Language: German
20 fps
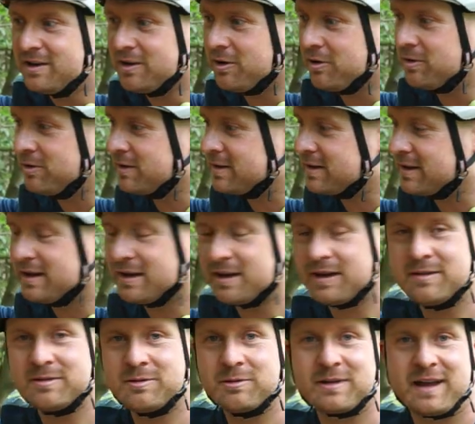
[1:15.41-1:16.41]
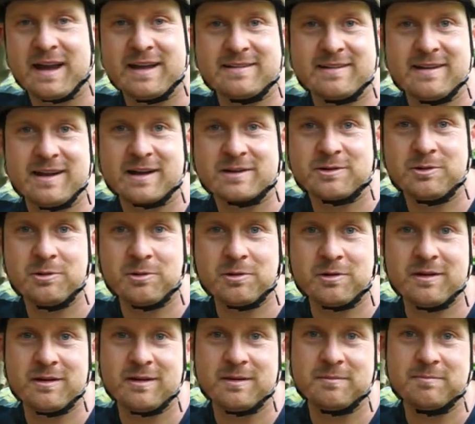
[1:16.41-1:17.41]
Und äh, durch einzelne
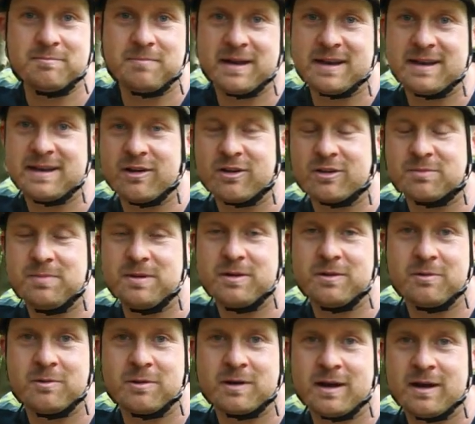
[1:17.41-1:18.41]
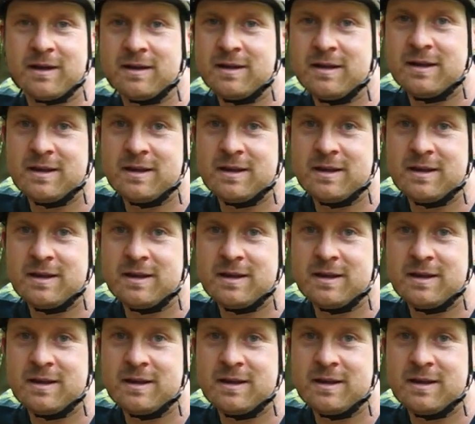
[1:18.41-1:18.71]
Akteure bei den Ausbildungen oder